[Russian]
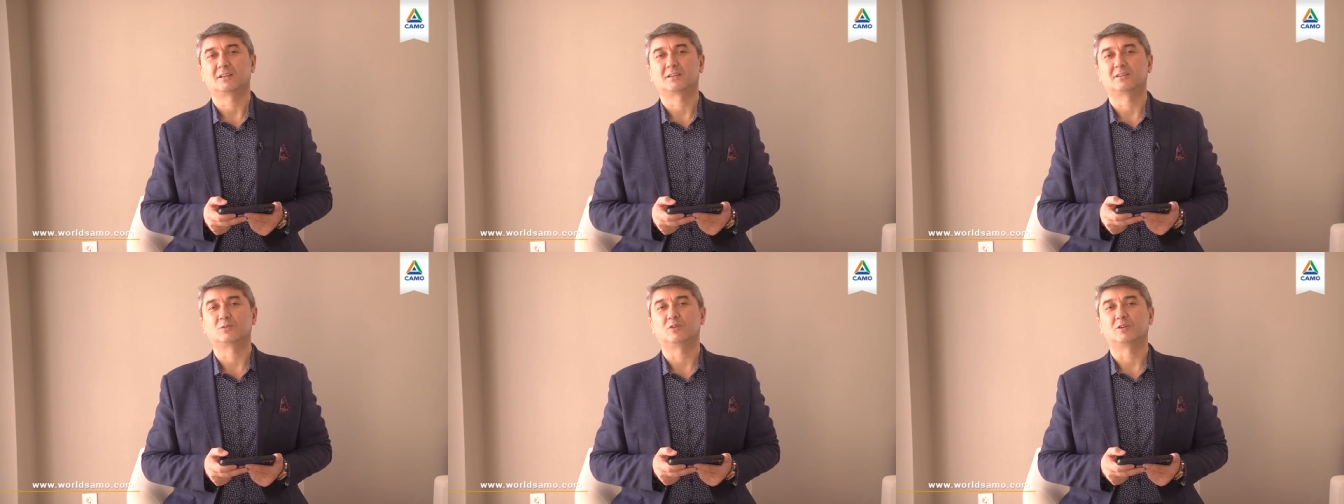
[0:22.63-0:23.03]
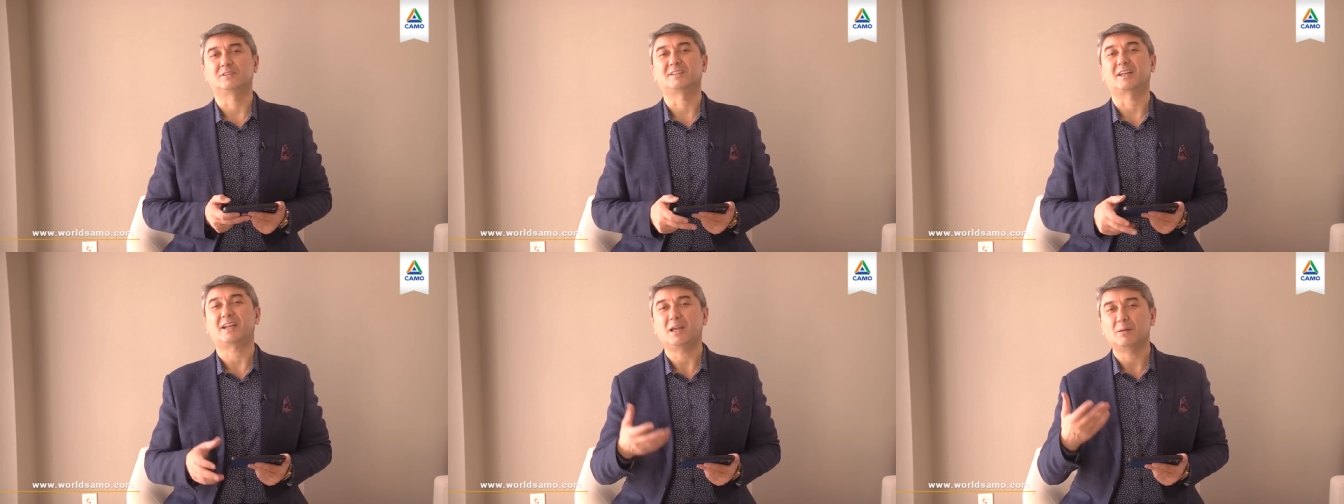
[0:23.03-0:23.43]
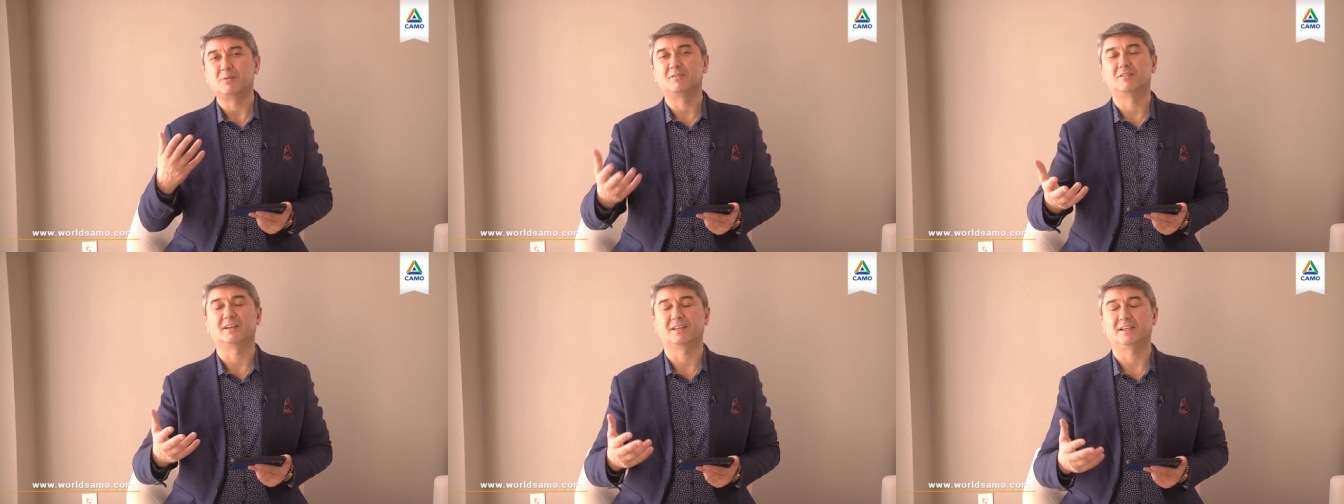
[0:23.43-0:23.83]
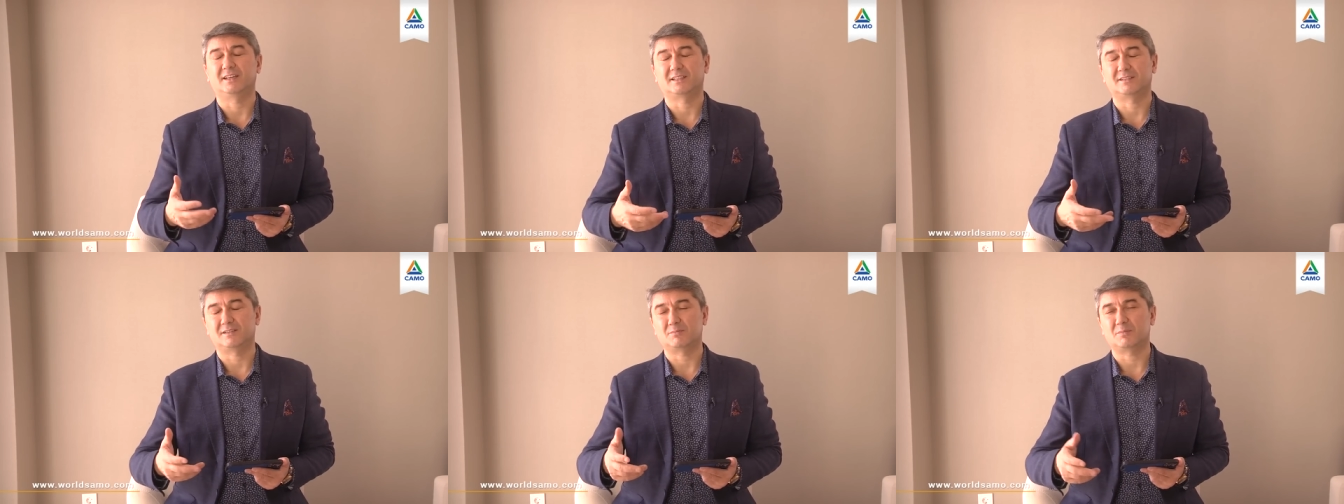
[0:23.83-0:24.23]
к той требованию
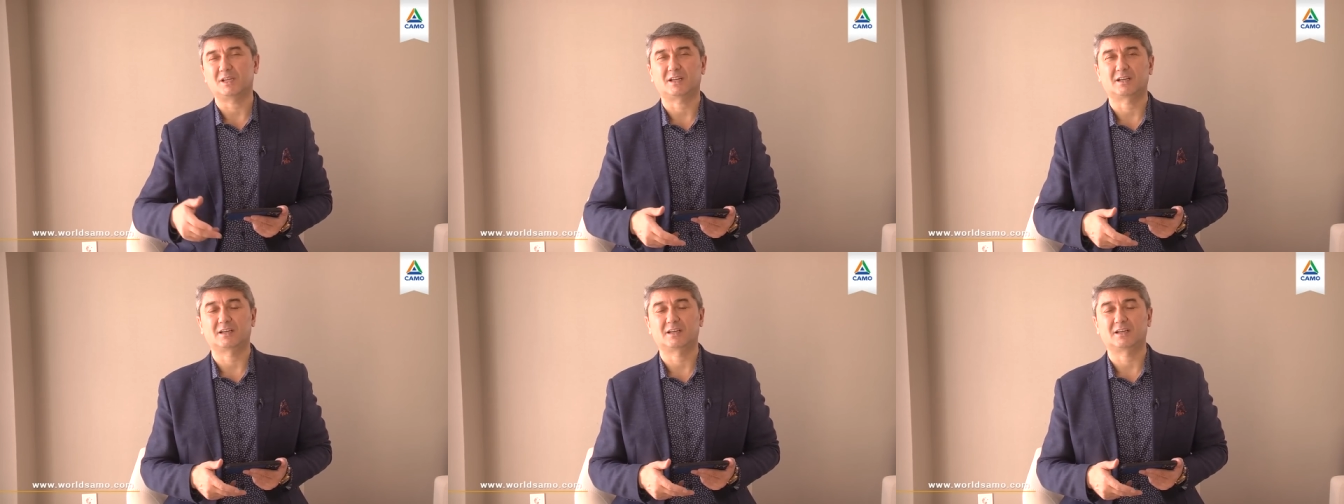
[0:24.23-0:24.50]
этого мира,